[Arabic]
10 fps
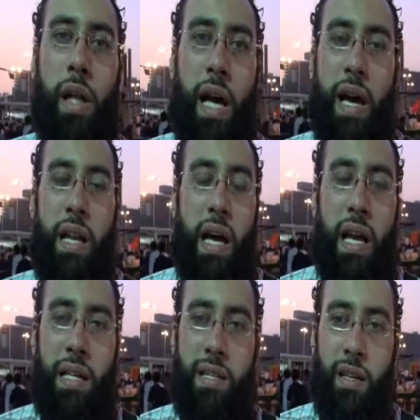والله
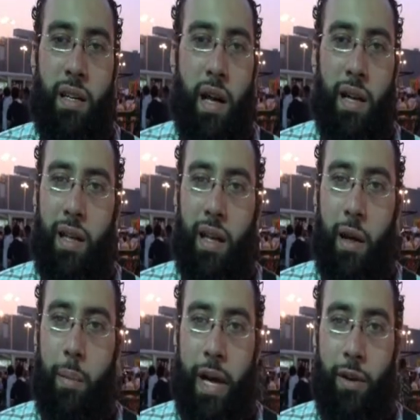احنا نازلين
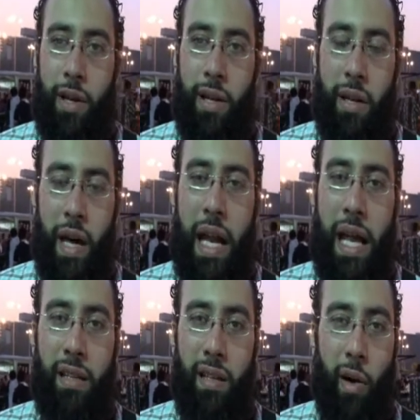النهارده بعنوان ليله
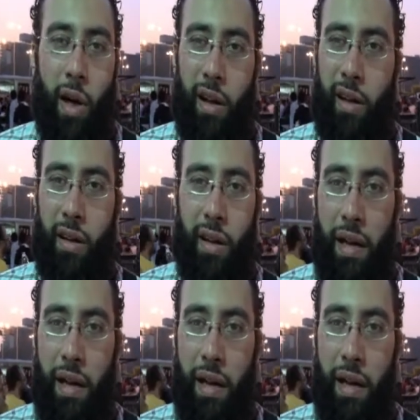الطوارئ